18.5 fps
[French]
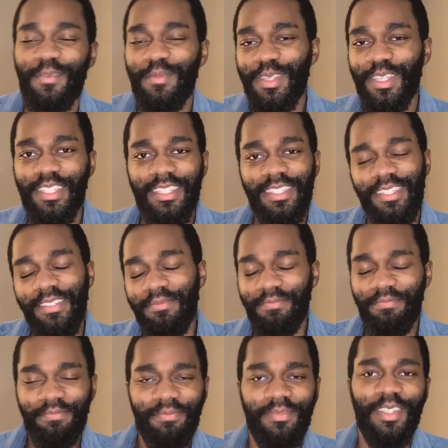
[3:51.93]
Mais comme j'ai
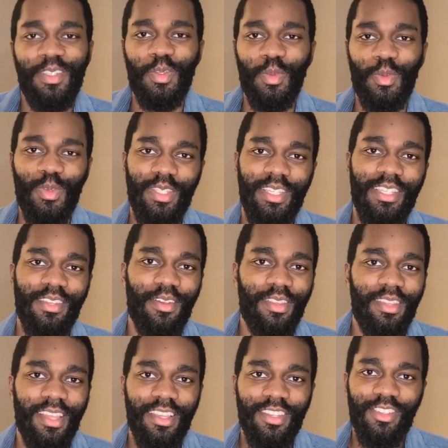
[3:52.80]
dit, ils ont tous des
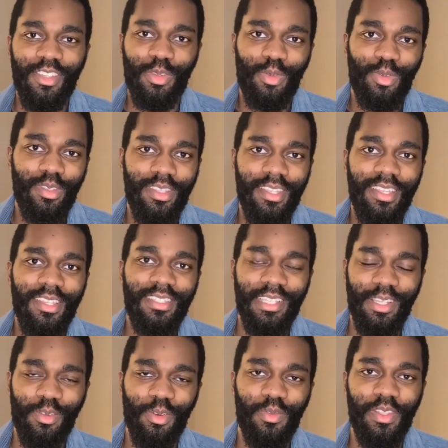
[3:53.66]
avantages et tous
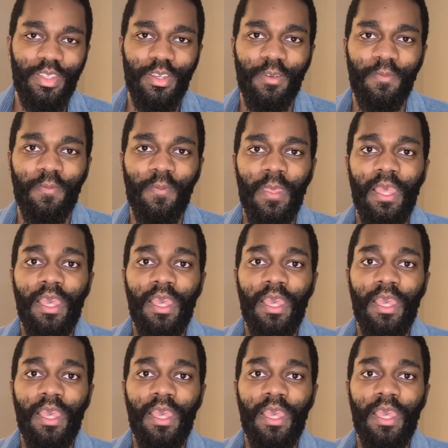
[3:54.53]
des inconvénients.